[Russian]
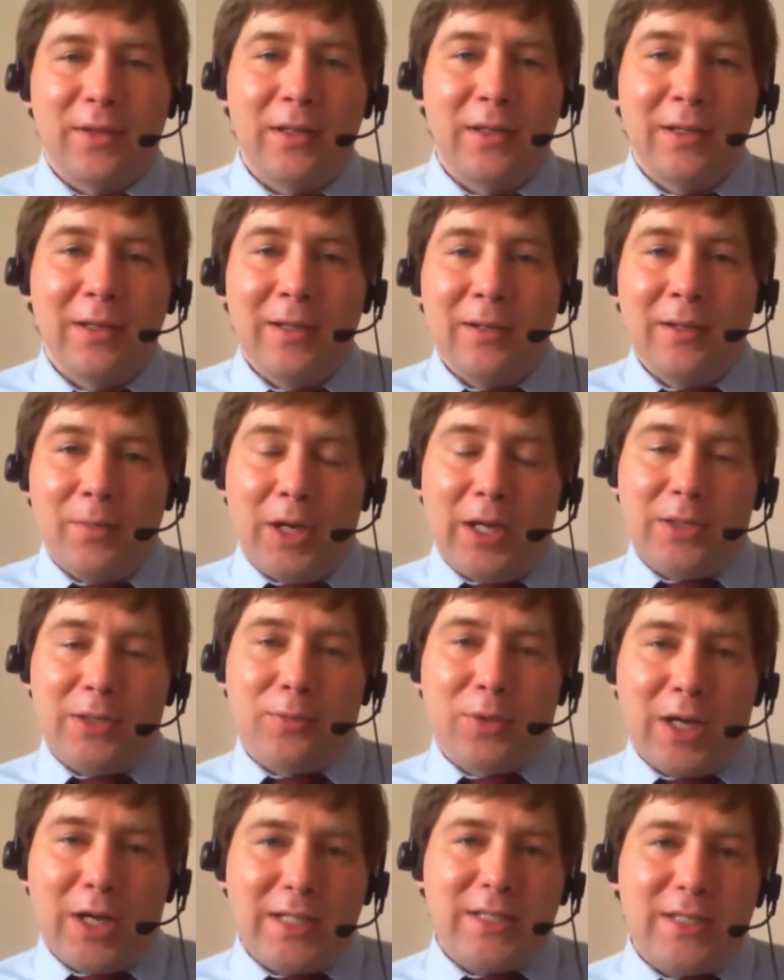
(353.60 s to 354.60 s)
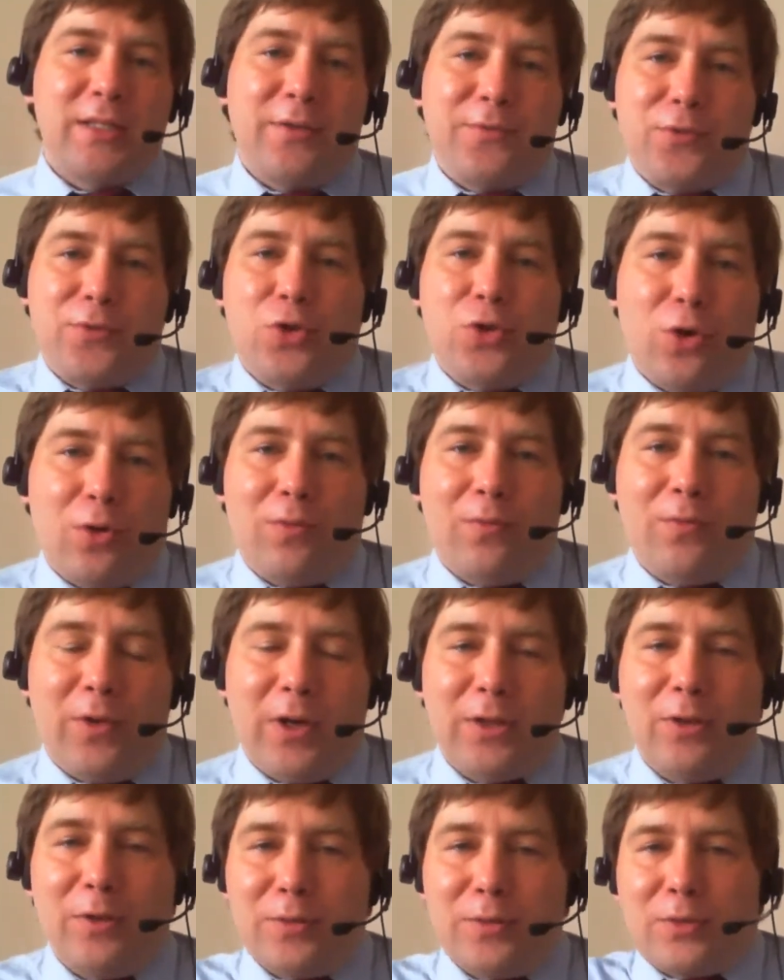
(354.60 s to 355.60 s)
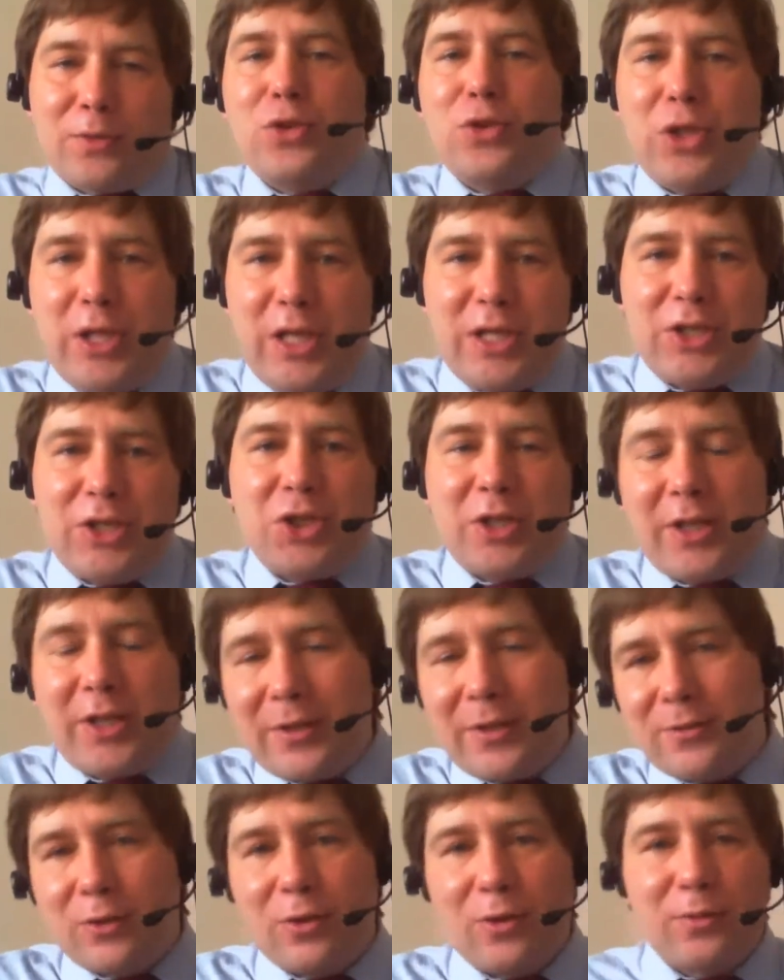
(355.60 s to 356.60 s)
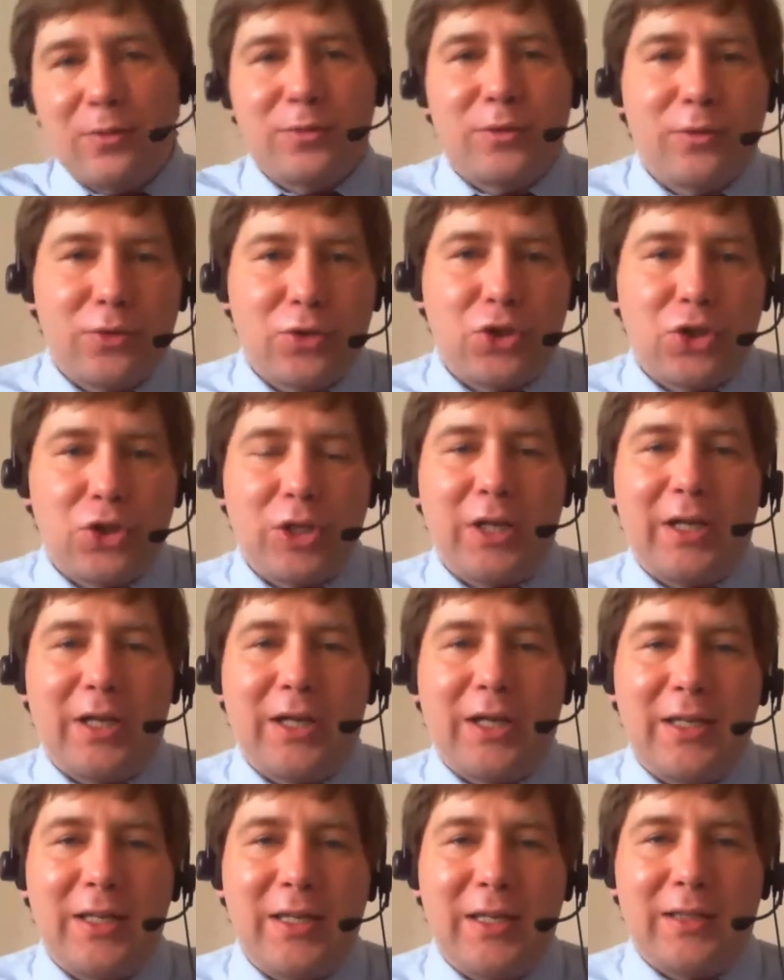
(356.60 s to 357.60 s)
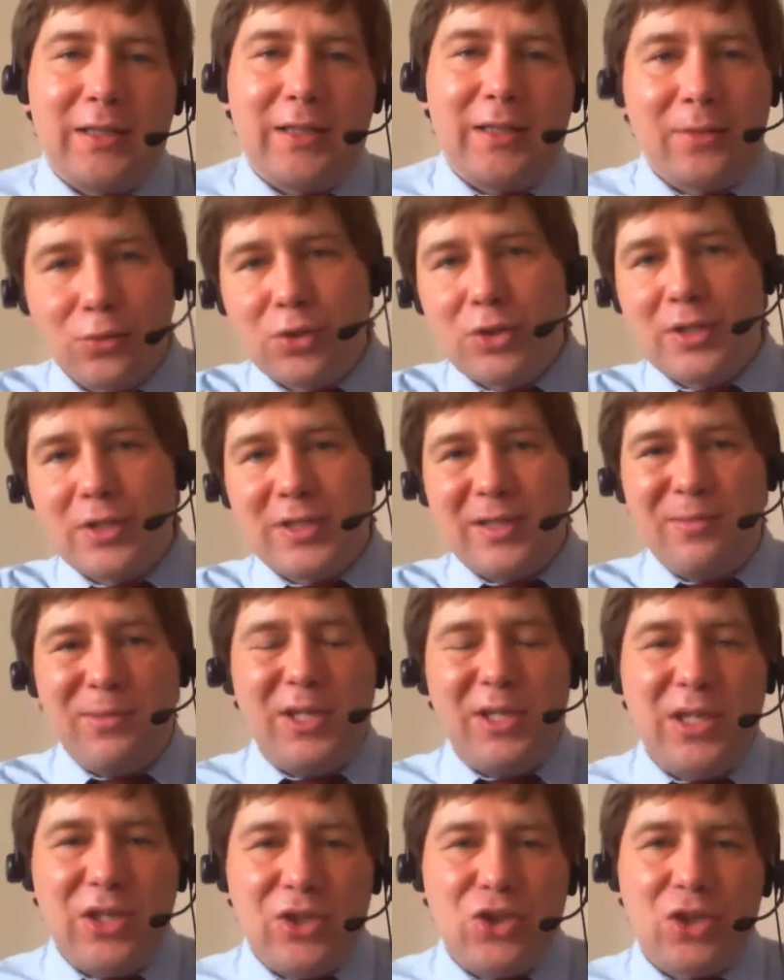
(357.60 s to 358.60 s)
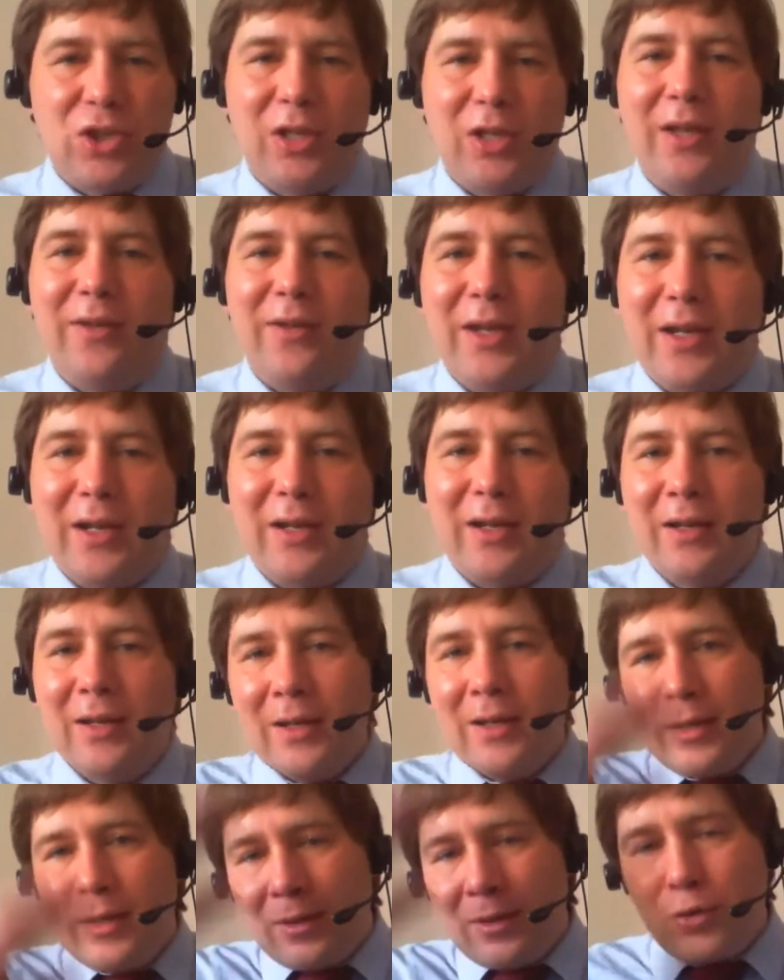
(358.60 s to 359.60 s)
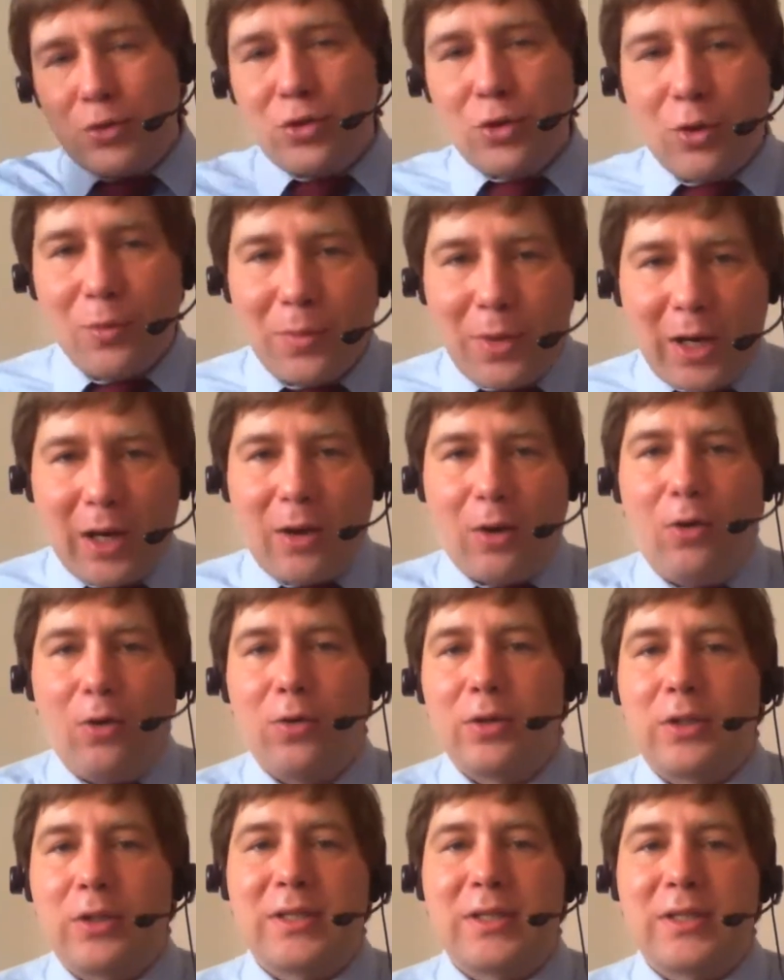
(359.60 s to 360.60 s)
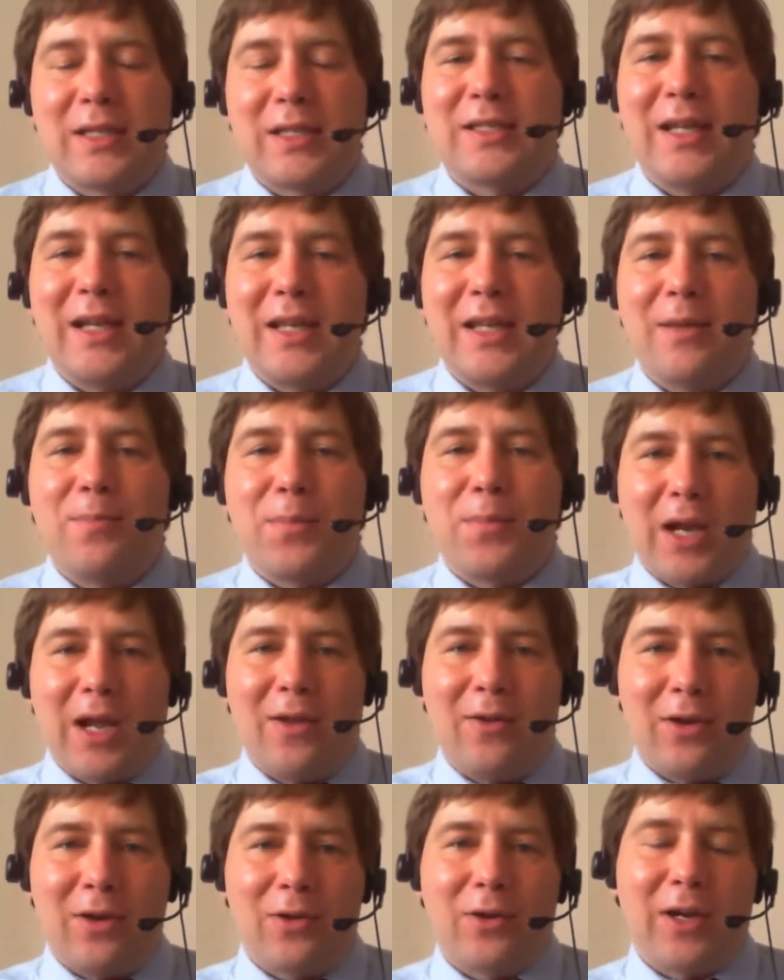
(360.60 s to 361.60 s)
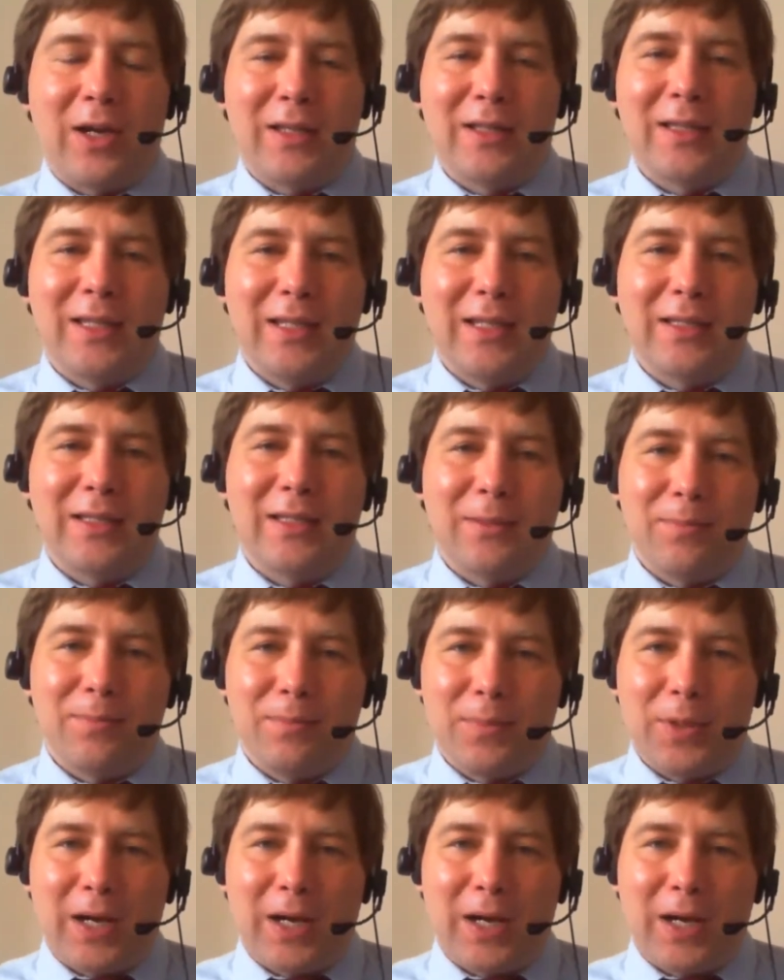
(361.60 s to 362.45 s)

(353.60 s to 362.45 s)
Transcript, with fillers: Поэтому разница в чем? В одном случае есть человек, в другом случае человека нет. И нужно заменить человека путем какого-то создания правильного контента, правильно